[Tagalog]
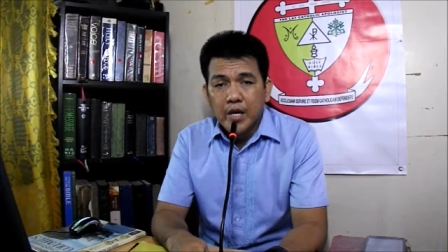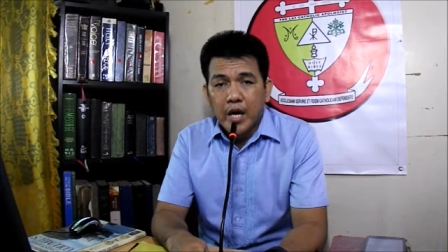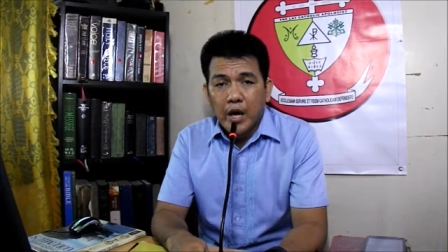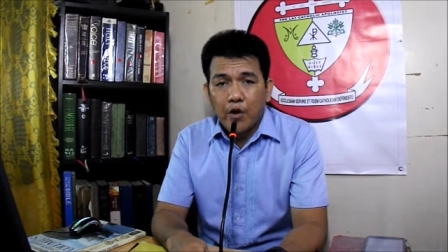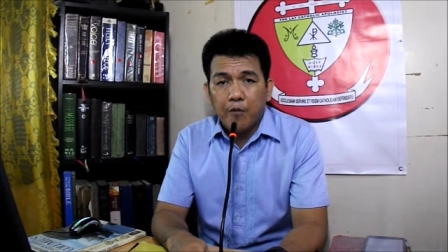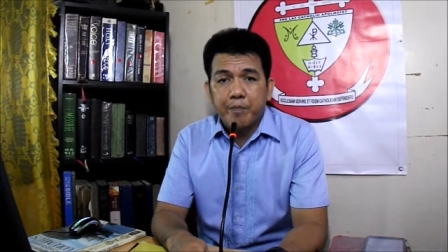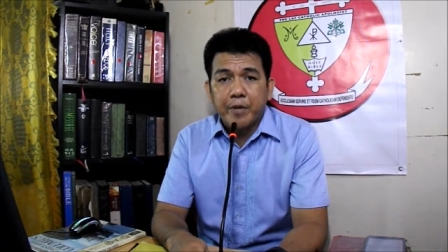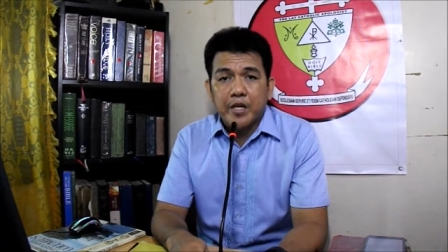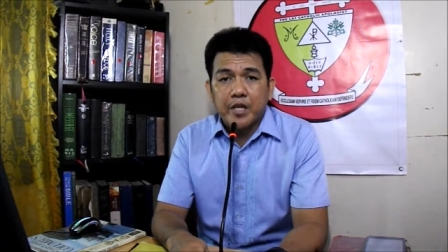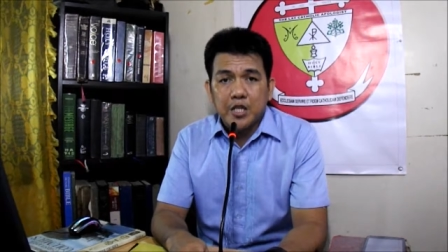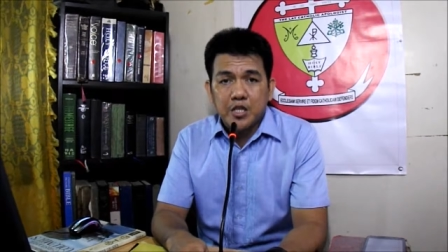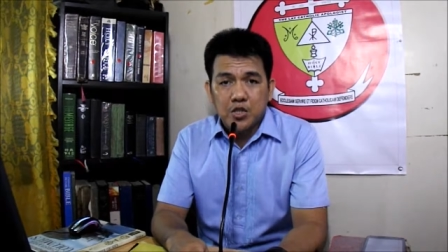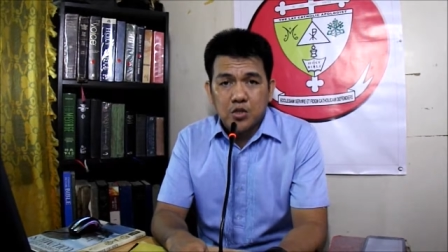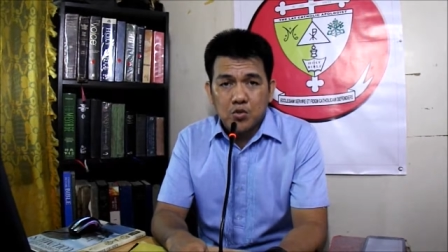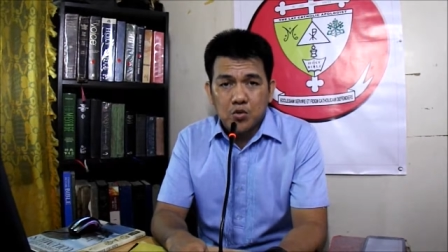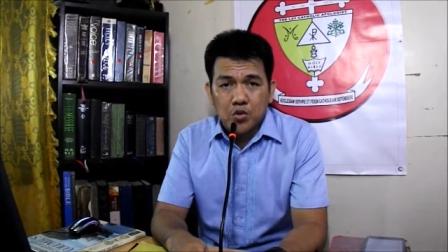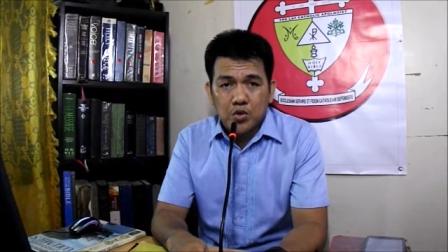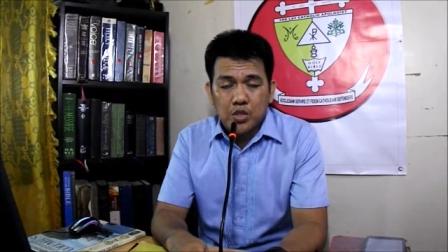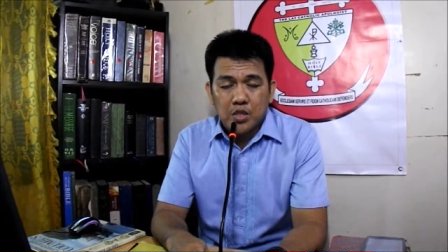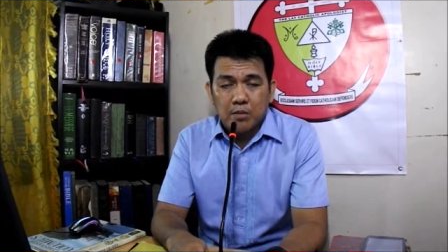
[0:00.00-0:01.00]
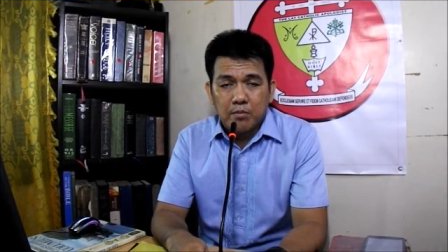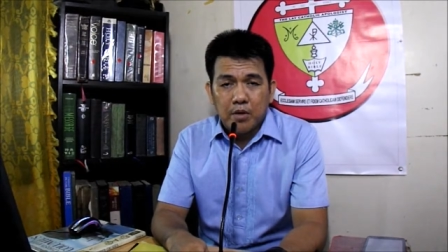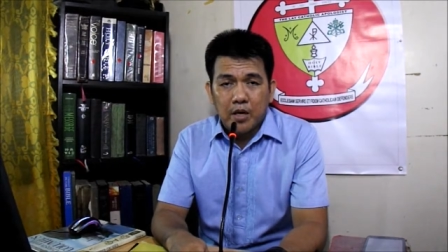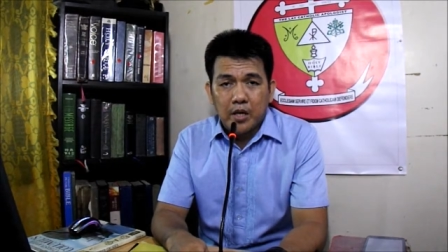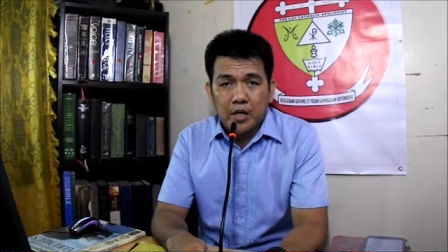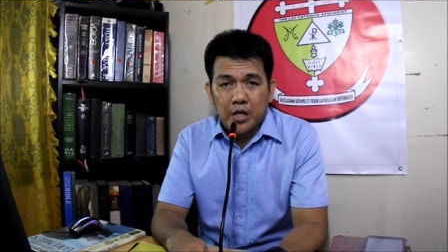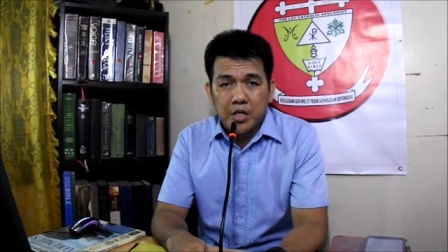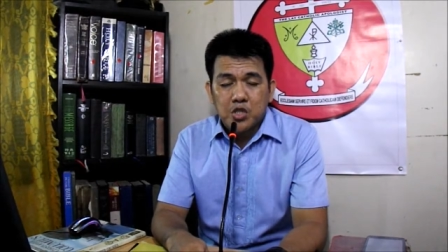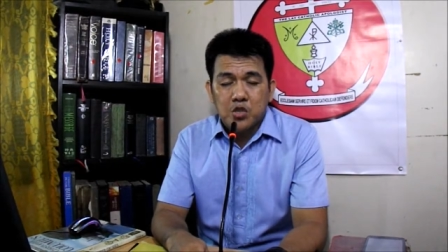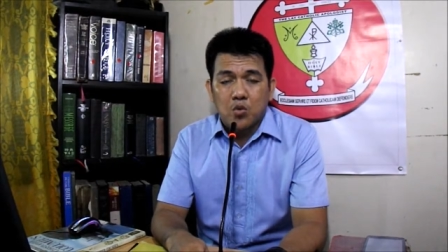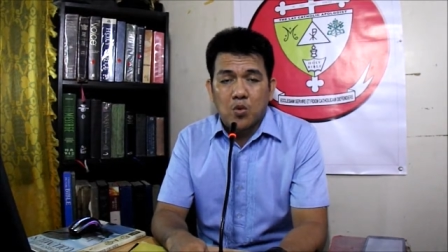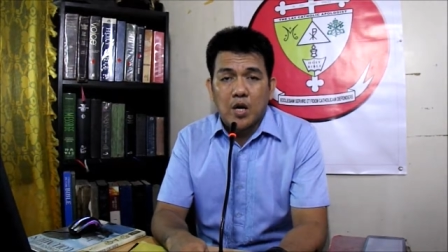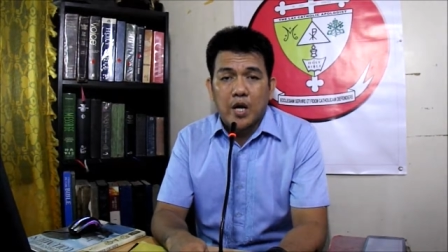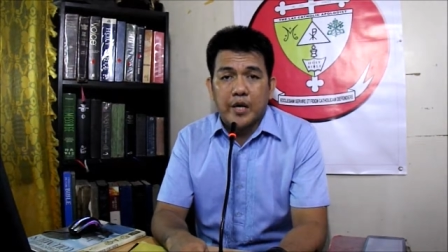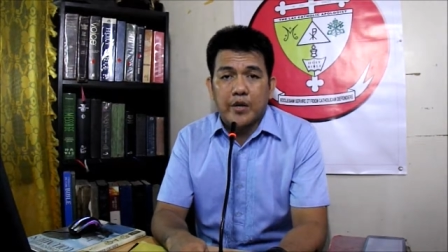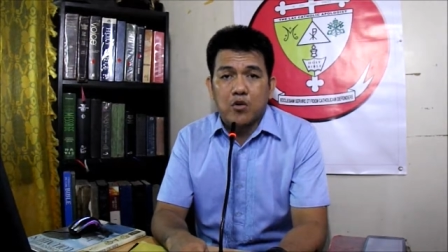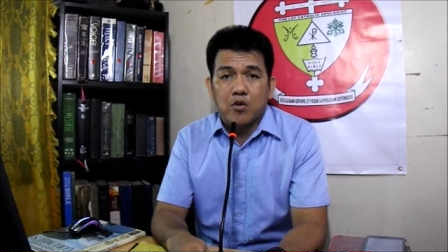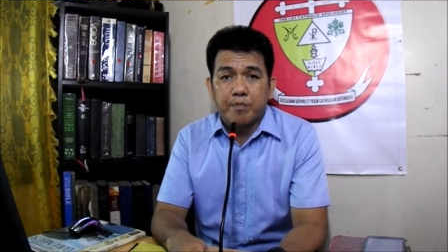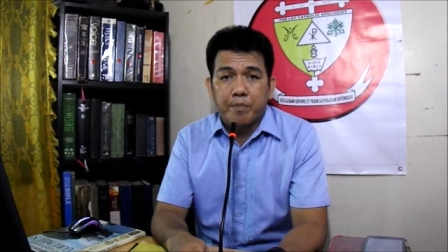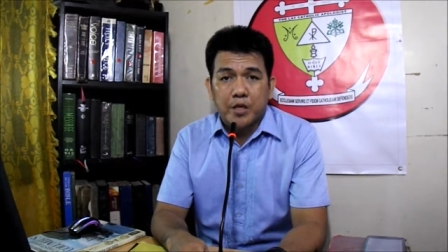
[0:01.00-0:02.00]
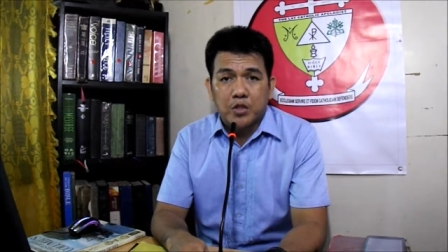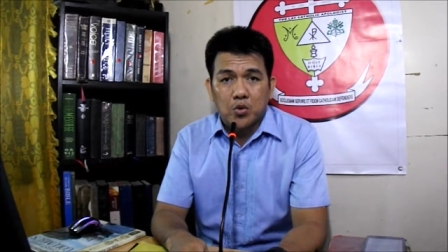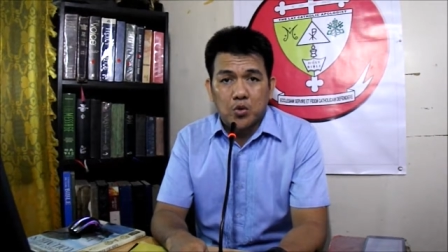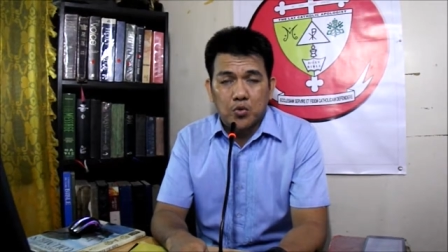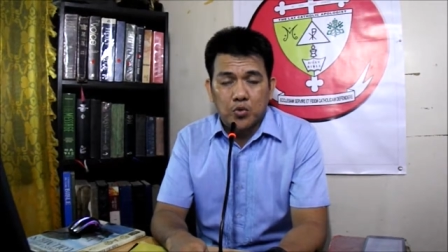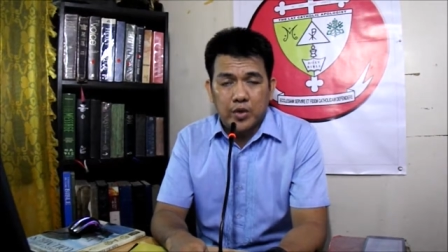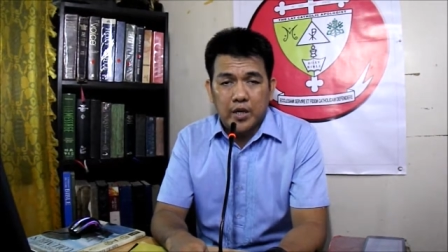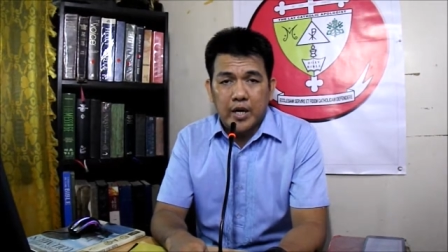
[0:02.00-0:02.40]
ang paghisgot sa mga Kristohanong pagtulunan